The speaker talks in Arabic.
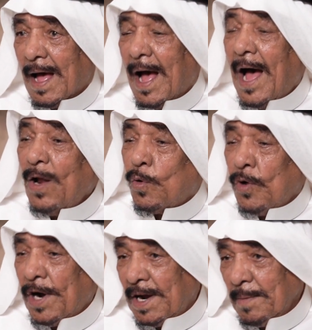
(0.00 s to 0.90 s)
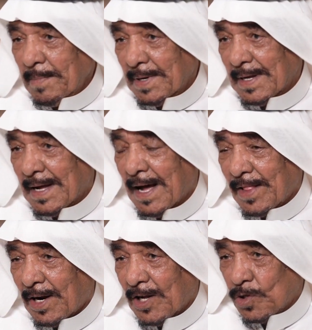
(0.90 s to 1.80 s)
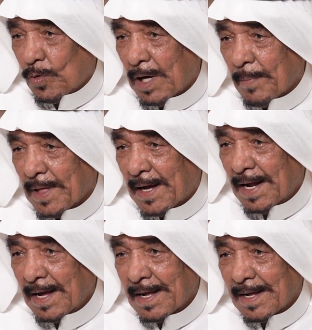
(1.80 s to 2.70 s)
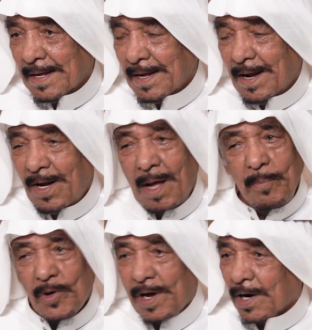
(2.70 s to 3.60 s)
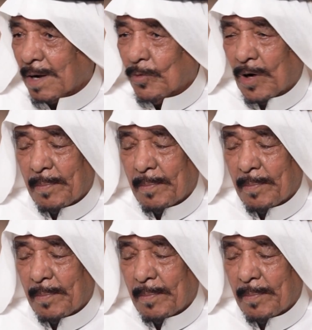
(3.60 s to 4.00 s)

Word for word: هل كرم هذا الرجل وأمثاله لم يكرموا